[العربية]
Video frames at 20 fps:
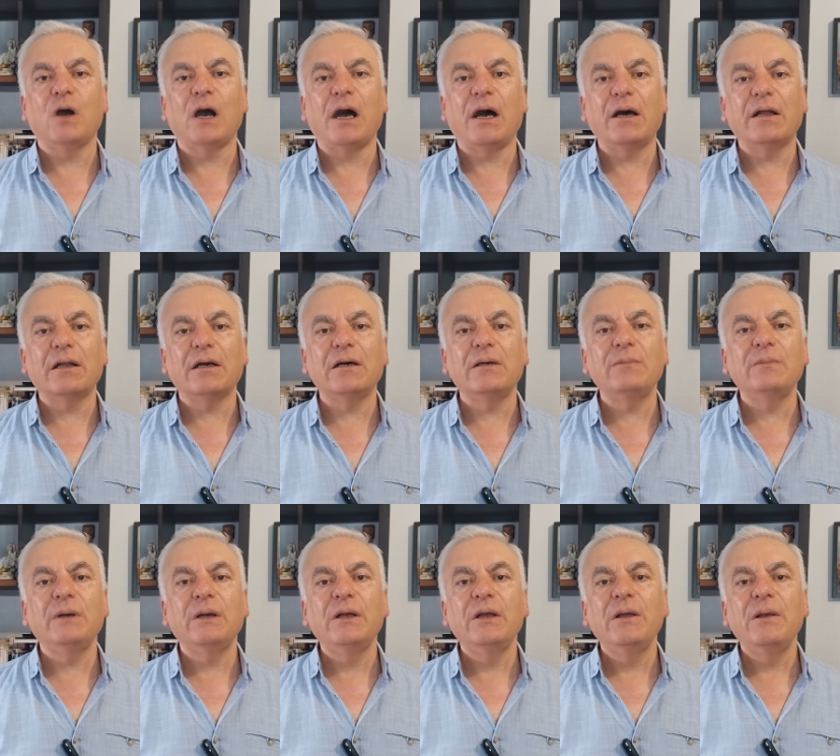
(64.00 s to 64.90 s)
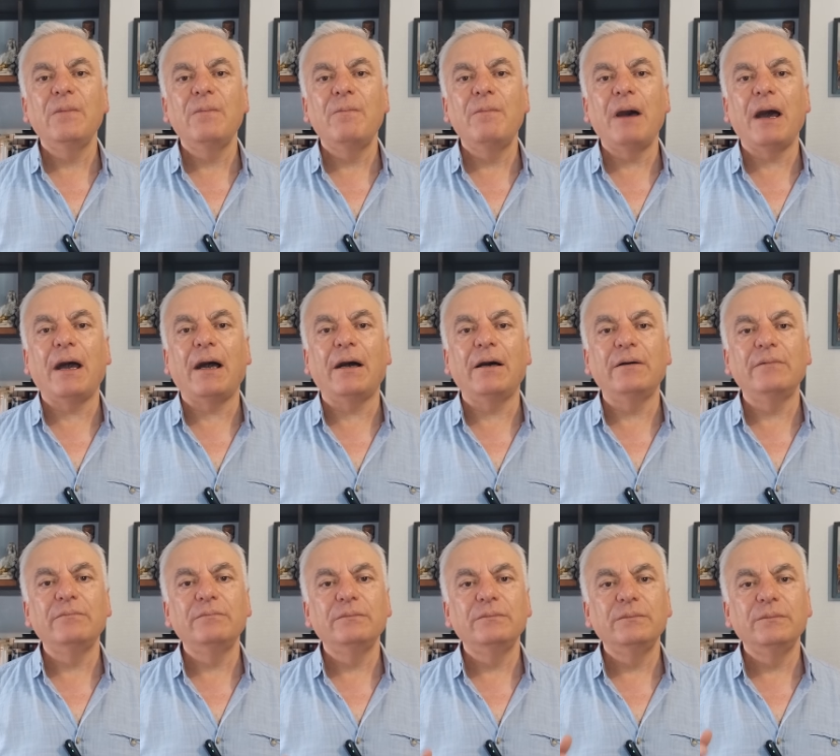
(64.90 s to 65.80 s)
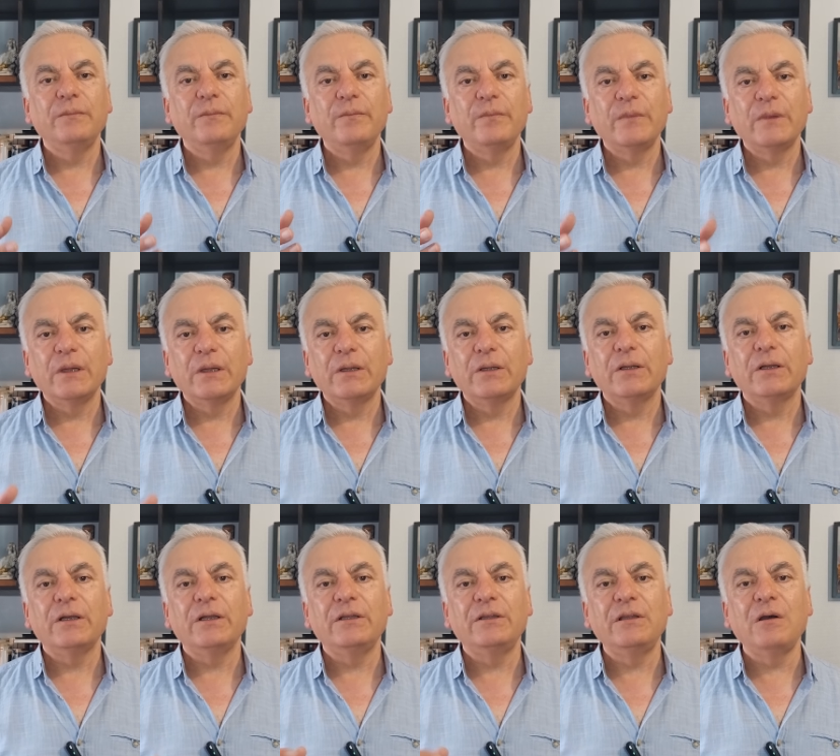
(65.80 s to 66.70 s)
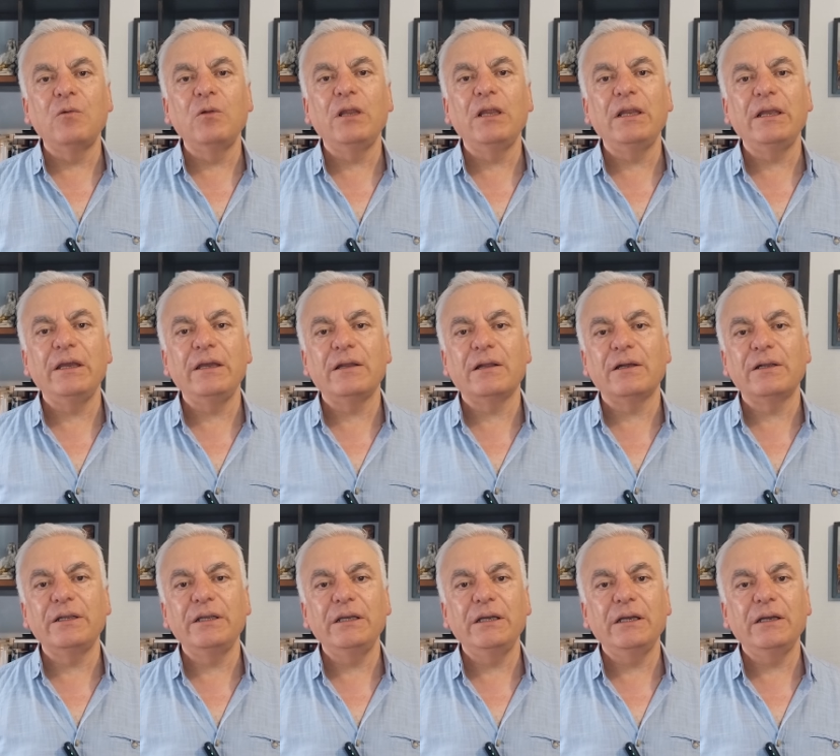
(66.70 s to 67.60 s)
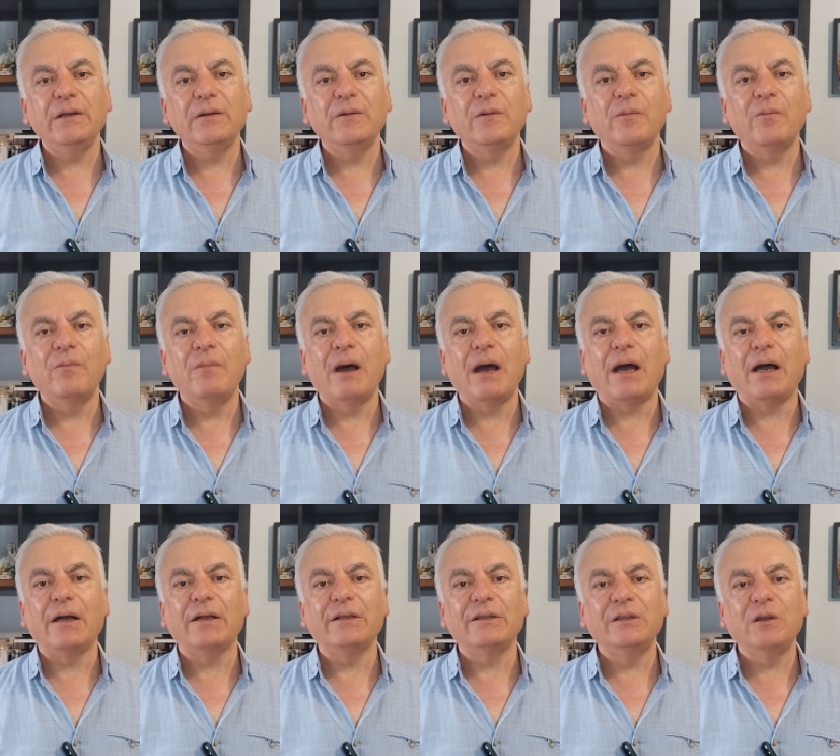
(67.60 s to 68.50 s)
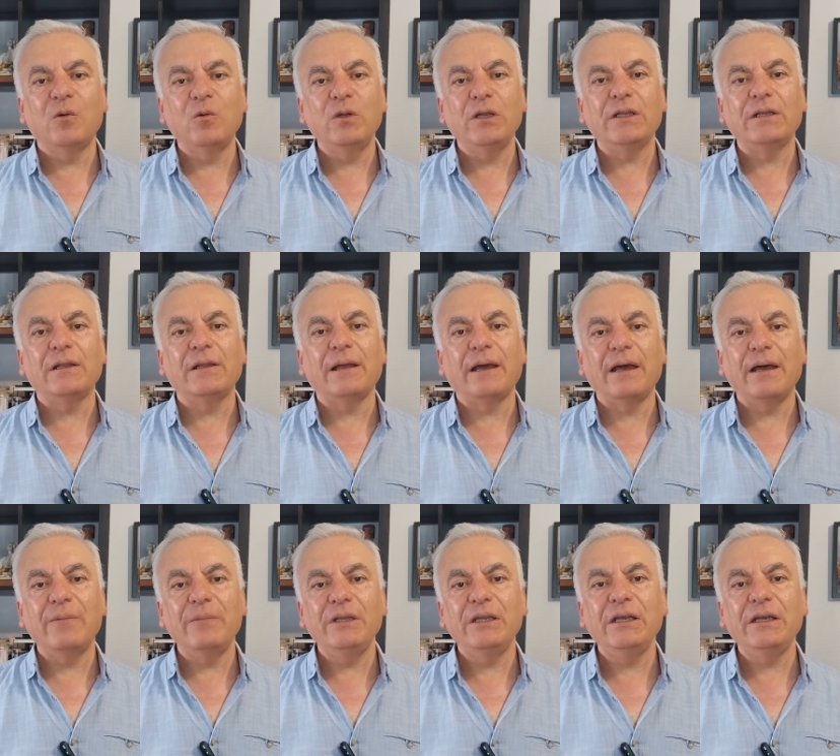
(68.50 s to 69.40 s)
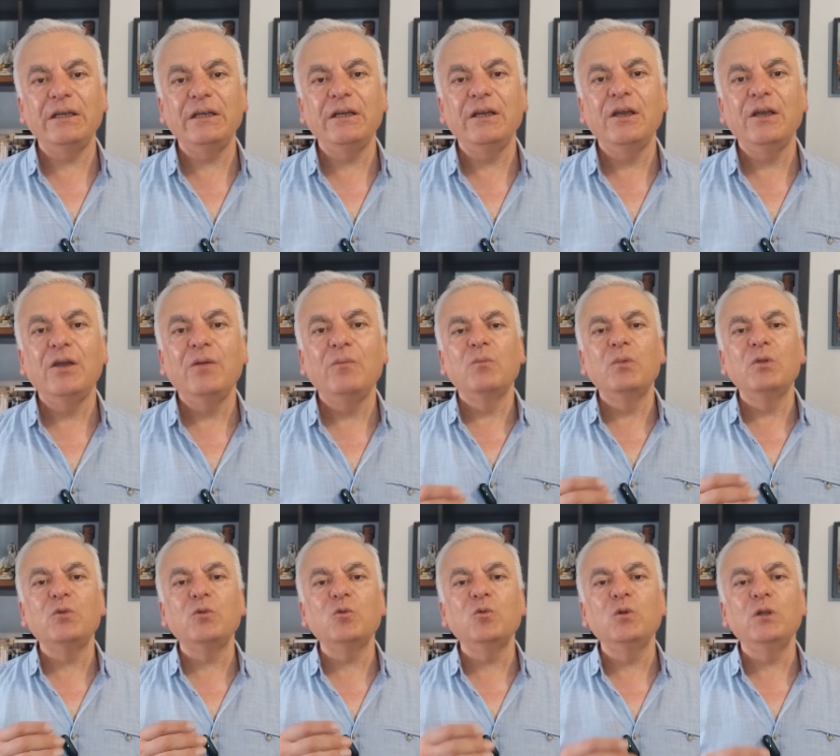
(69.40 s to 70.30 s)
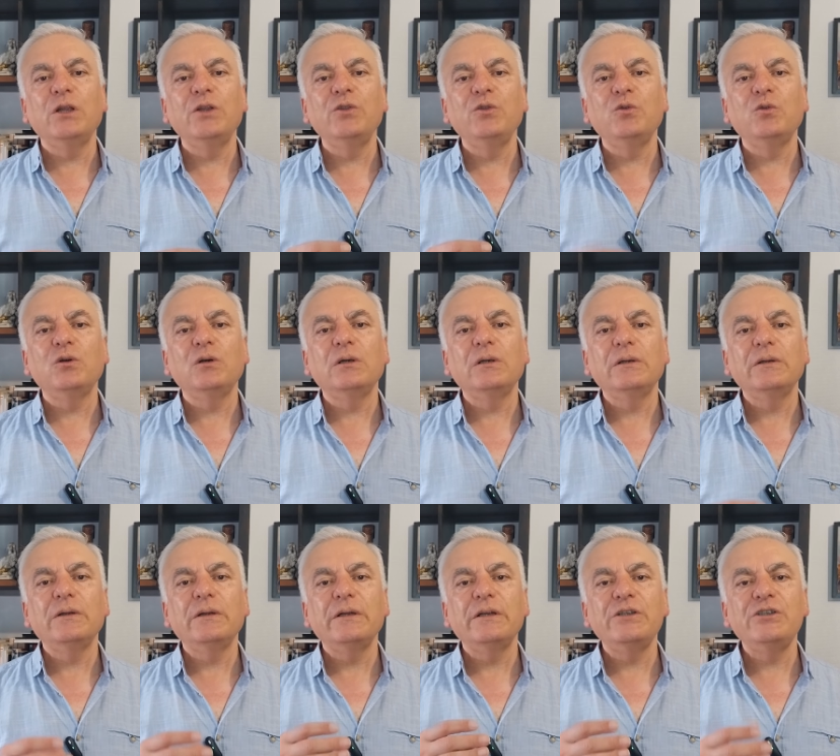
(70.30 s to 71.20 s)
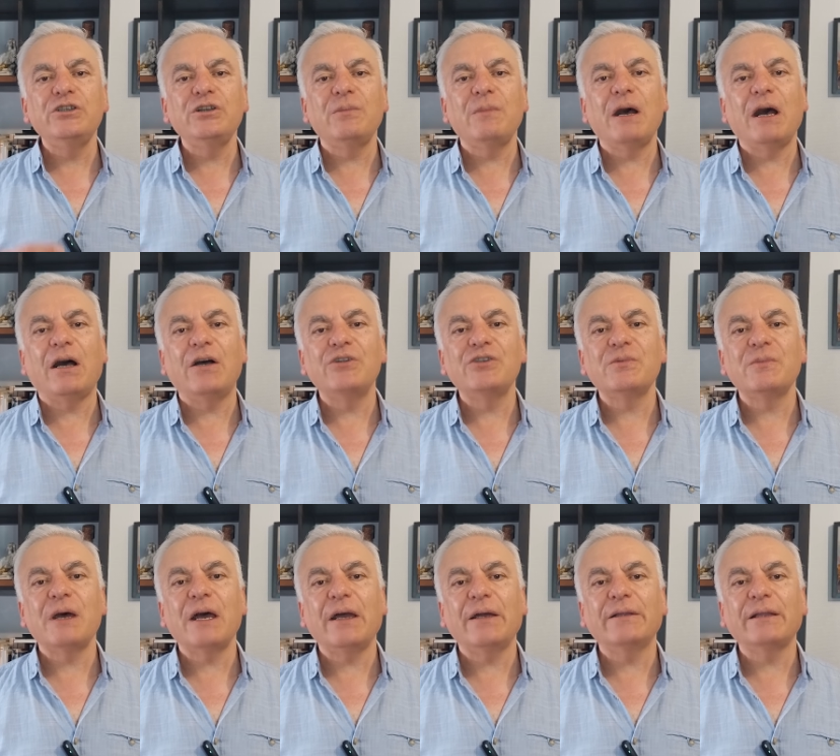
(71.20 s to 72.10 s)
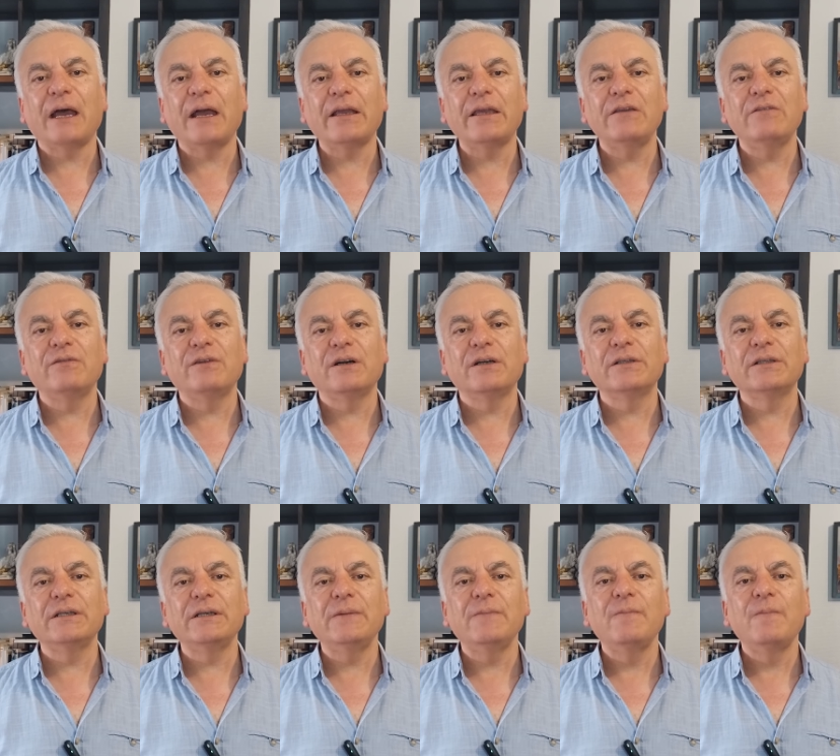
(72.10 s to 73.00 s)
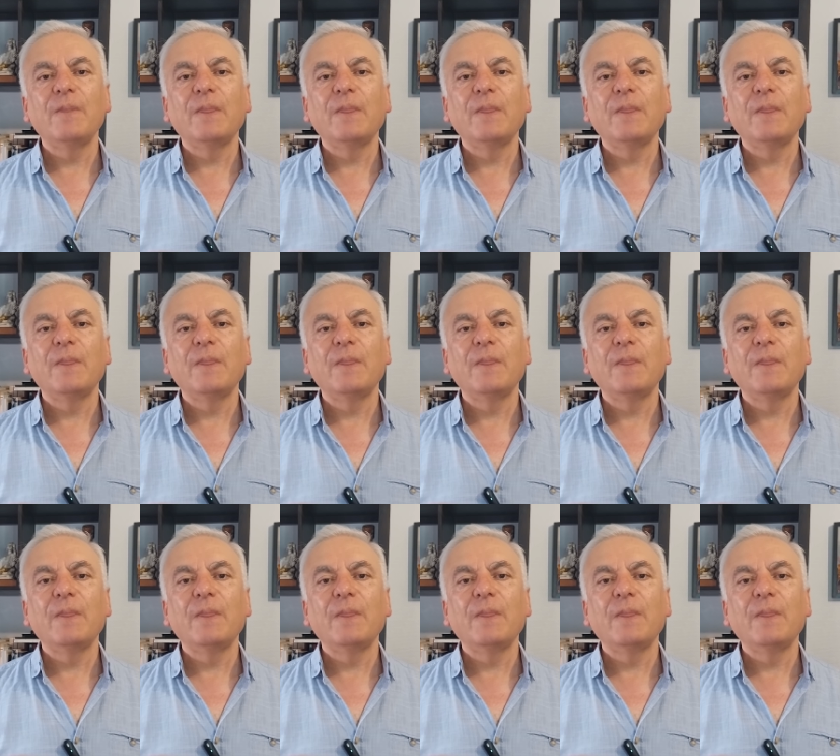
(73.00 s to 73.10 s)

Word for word: وعرب مع الدولة الإيرانية مع دولة الخامنئي بتقول انه الجماعة جماعة حكي فاضي